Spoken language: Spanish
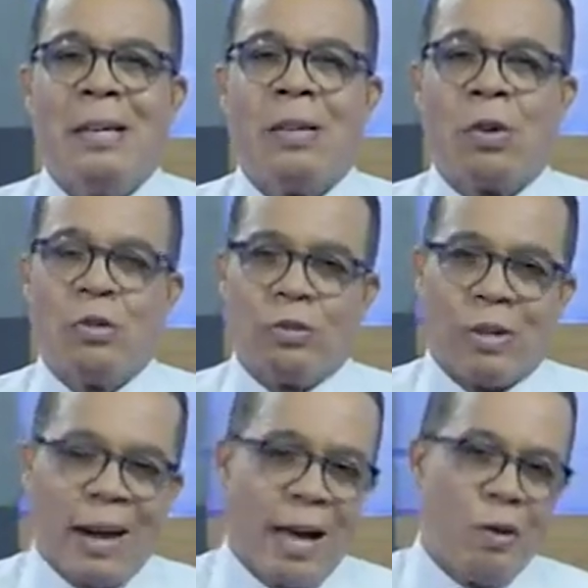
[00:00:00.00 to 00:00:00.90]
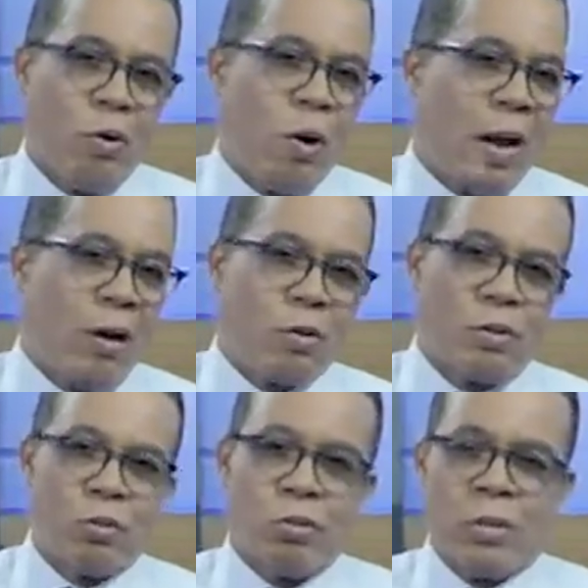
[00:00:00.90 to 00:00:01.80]
contrario a lo que
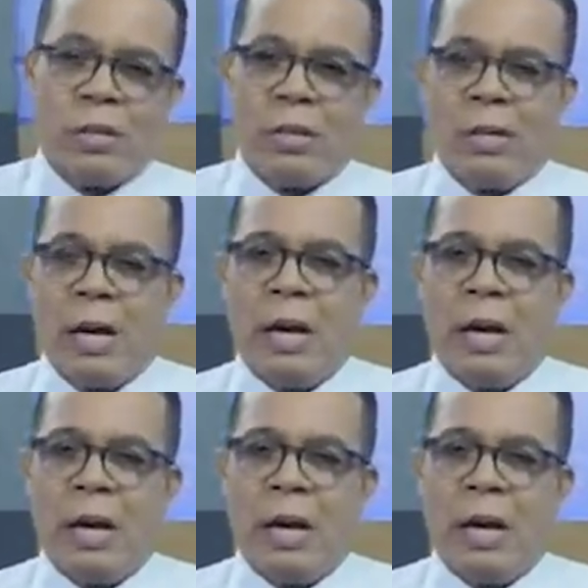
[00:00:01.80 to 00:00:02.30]
sucedía